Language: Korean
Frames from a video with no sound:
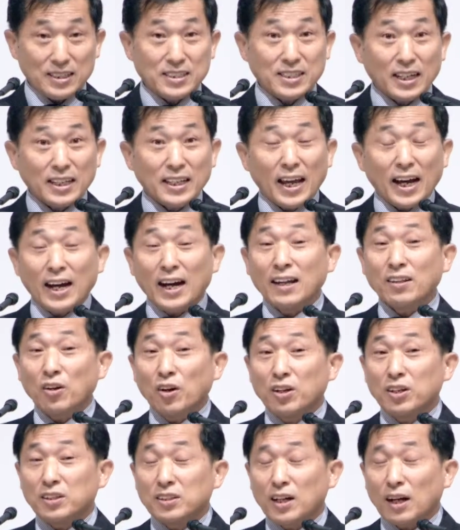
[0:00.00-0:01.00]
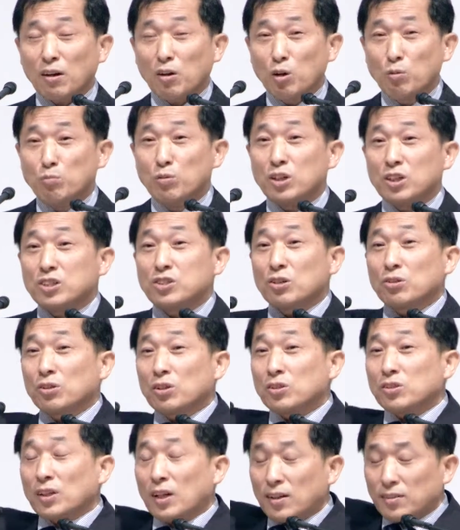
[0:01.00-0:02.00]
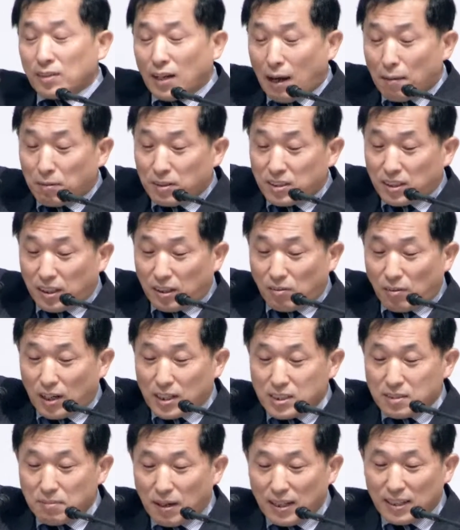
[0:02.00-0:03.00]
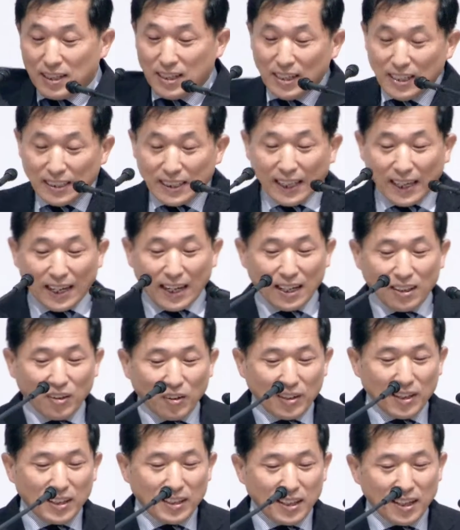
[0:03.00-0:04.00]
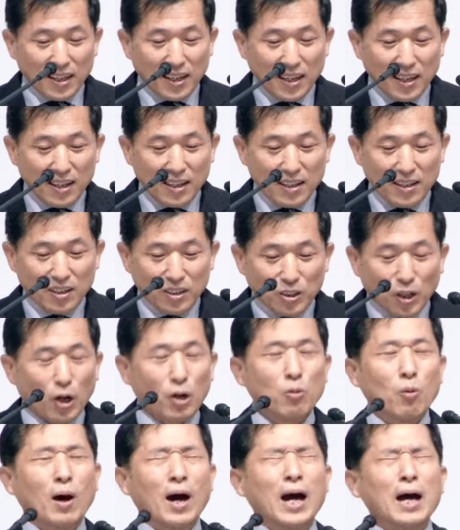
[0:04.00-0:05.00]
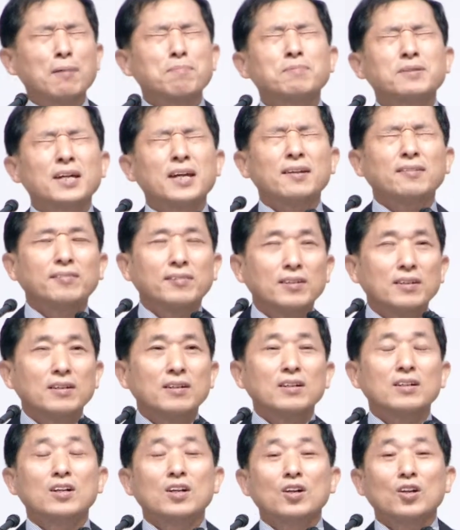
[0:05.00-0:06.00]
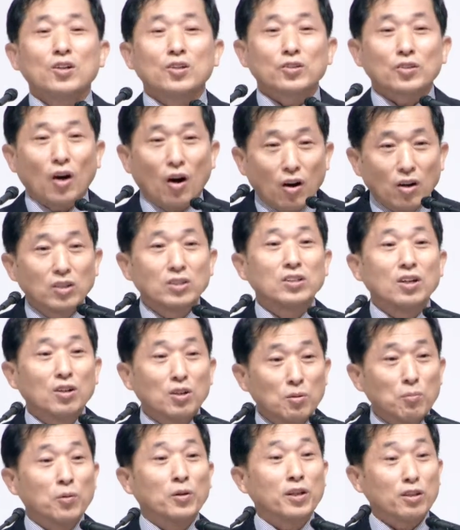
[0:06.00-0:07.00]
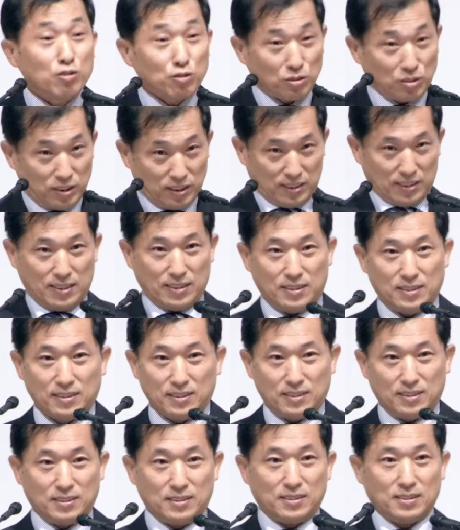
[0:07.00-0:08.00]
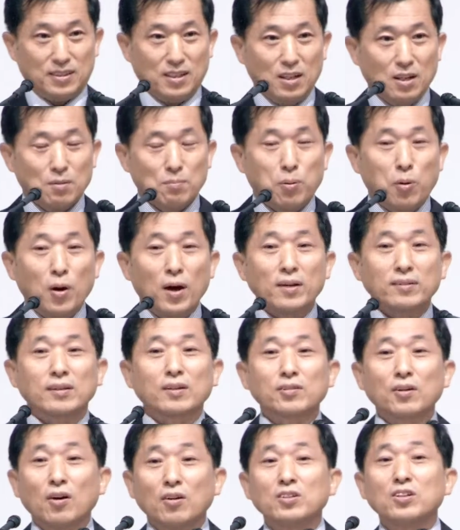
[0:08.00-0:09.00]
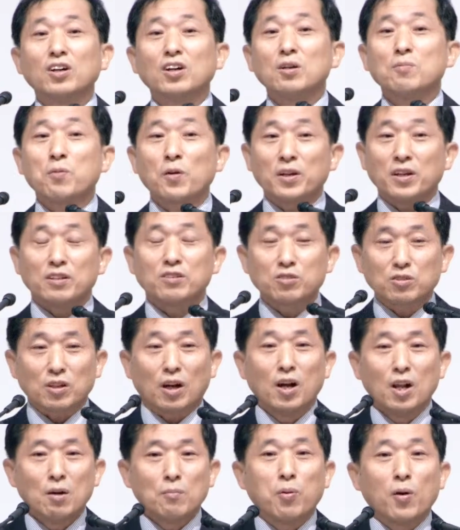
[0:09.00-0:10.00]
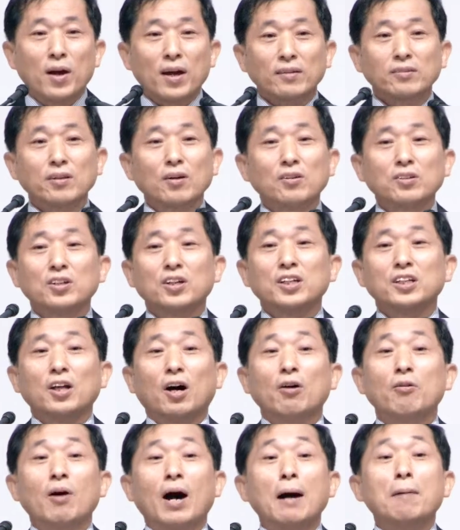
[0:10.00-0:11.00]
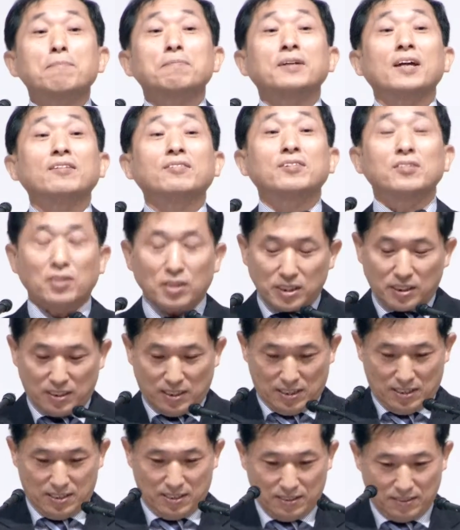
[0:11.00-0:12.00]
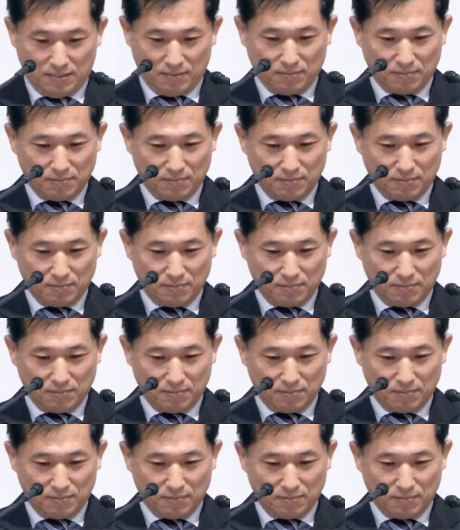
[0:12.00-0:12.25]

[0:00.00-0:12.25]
이제 내가 너희들하고 물리적으로 떠나서 아버지께로 가지만 내가 너에게 너희와 함께 있을 성령을 보내줄 것이다. 보혜사 성령을 보내주고 보혜사 성령이 너희와 함께 있을 것이다.